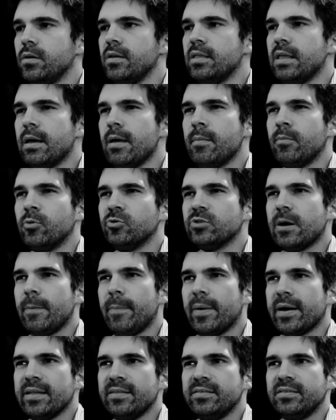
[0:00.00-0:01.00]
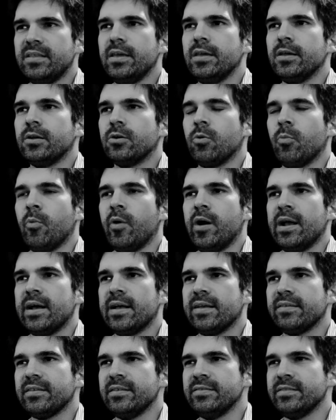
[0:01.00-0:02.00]
y también muy transparente y con
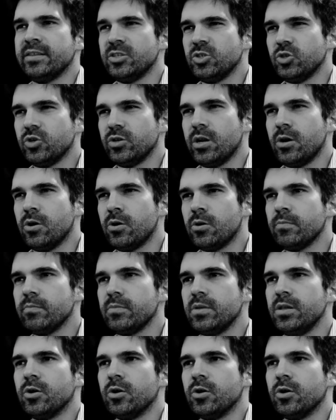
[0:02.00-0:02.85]
buenas intenciones, ¿no?